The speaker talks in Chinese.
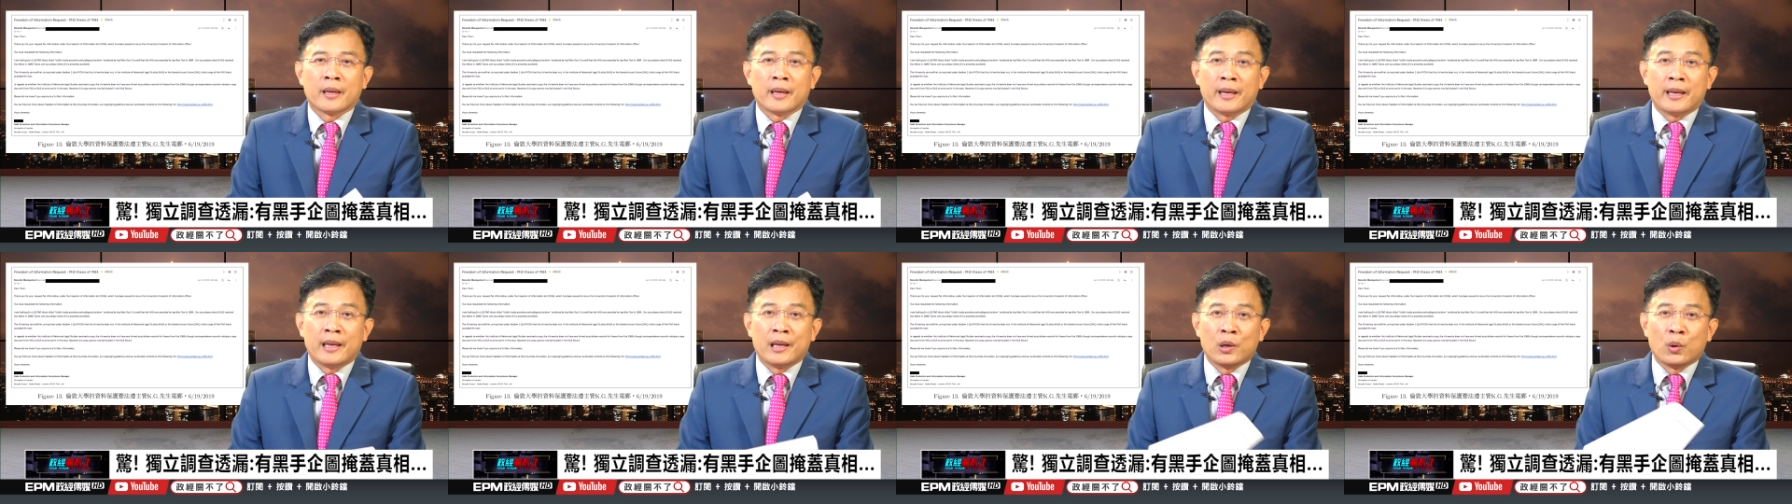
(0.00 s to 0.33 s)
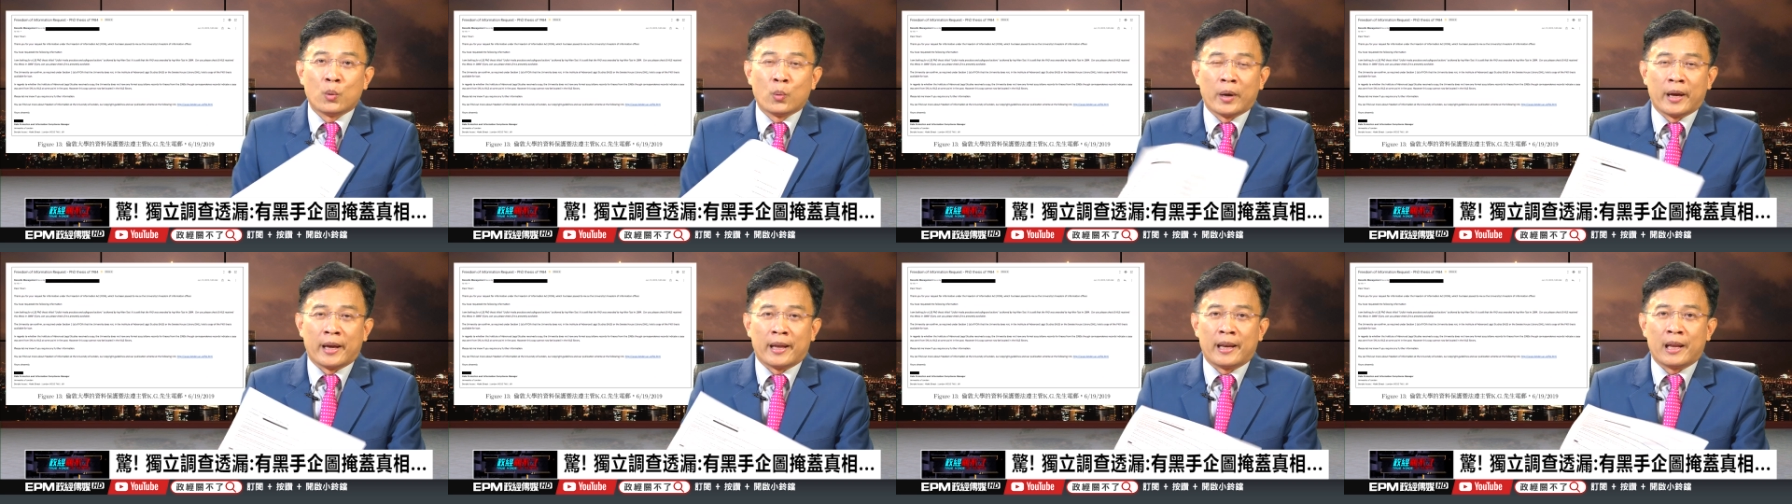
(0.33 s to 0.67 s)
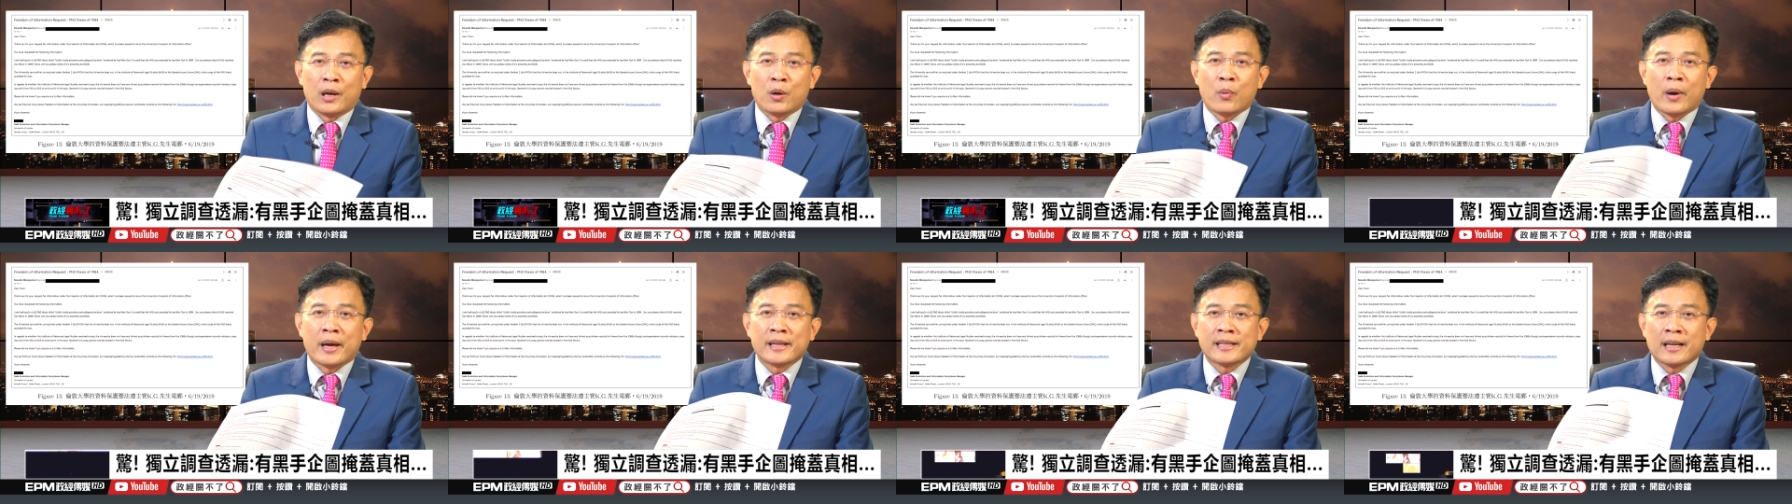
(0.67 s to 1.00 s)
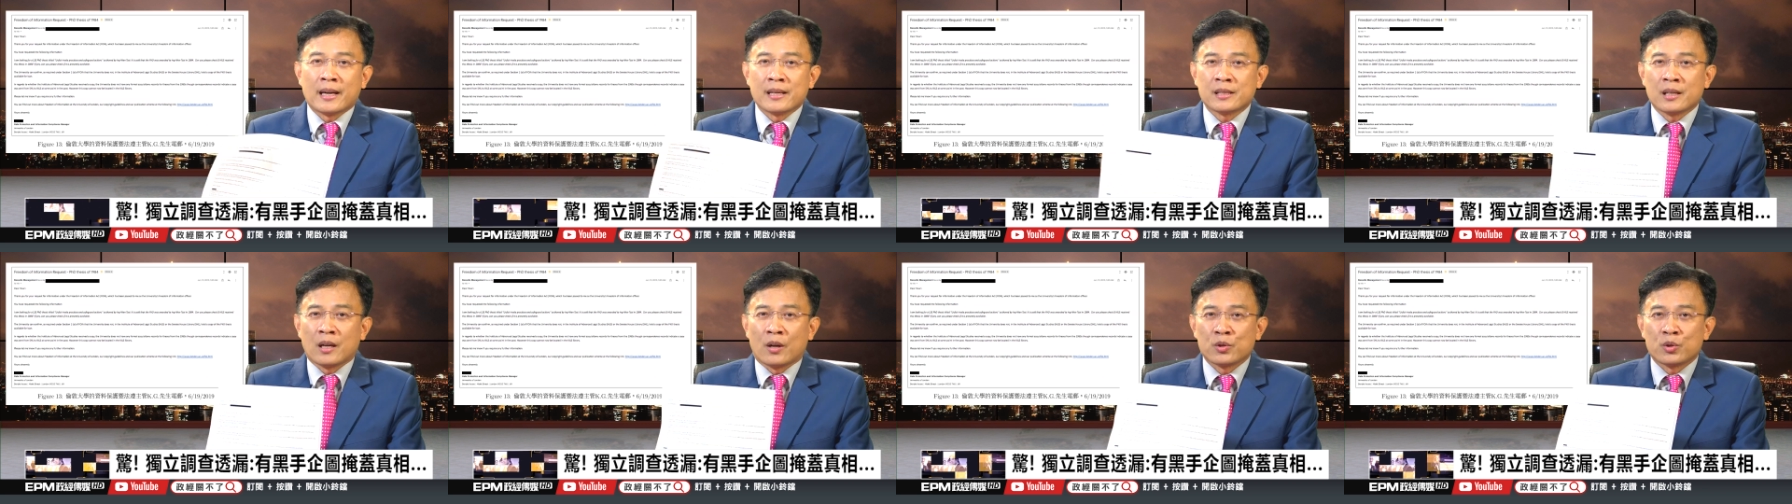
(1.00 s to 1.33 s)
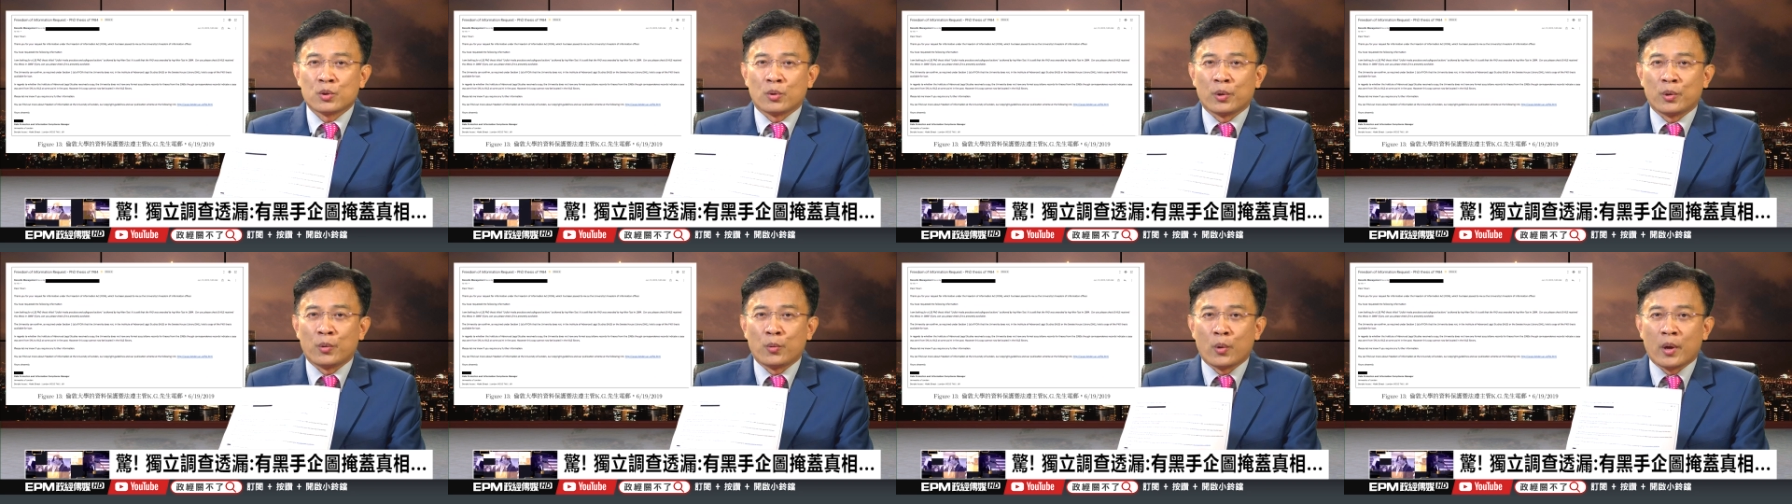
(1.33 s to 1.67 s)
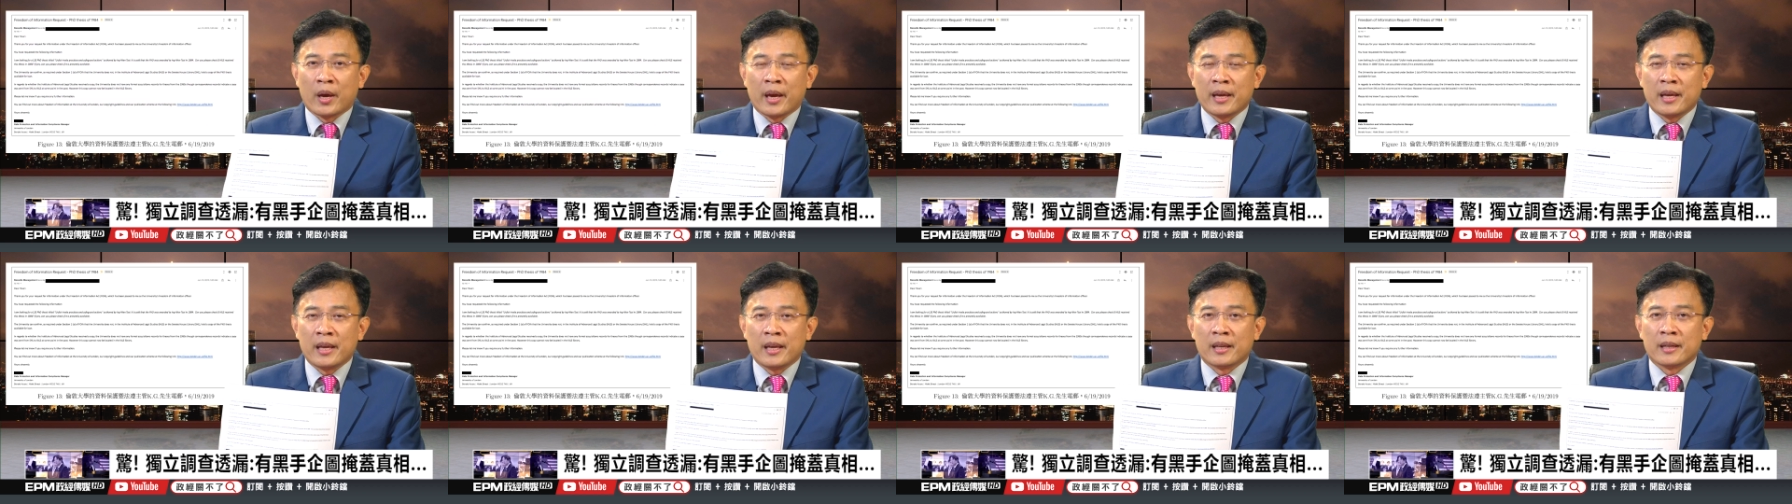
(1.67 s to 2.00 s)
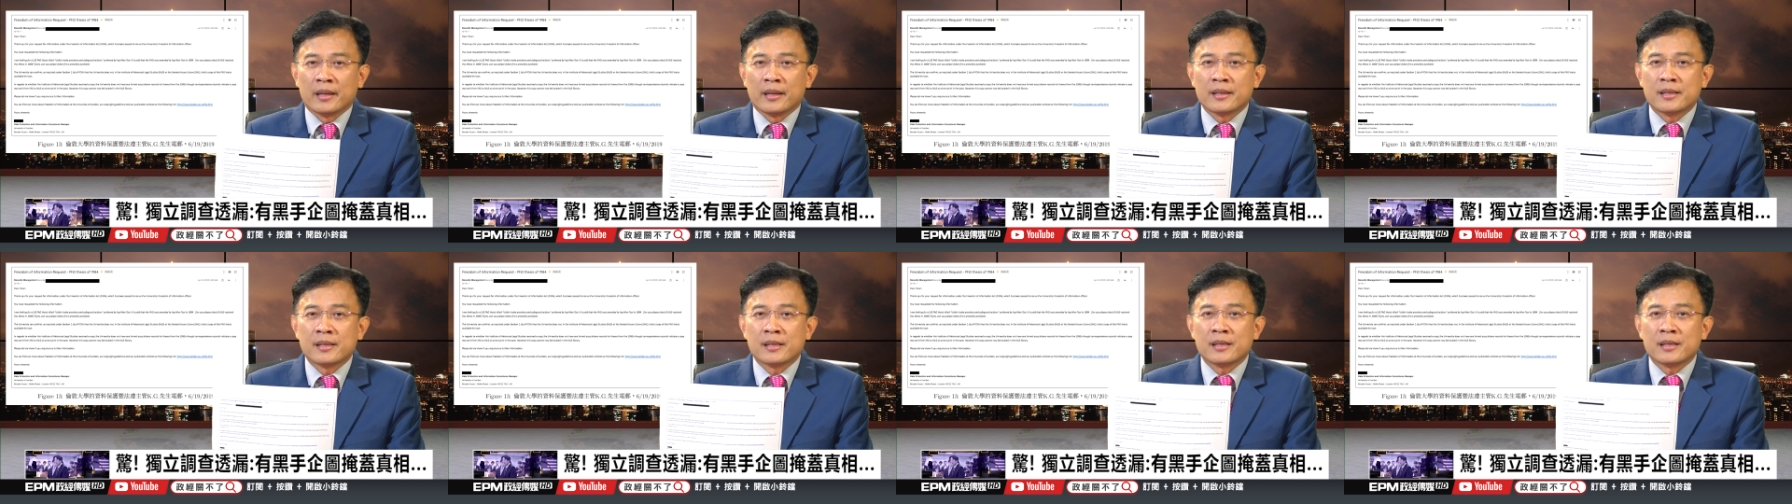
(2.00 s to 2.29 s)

因为林环强教授援引了《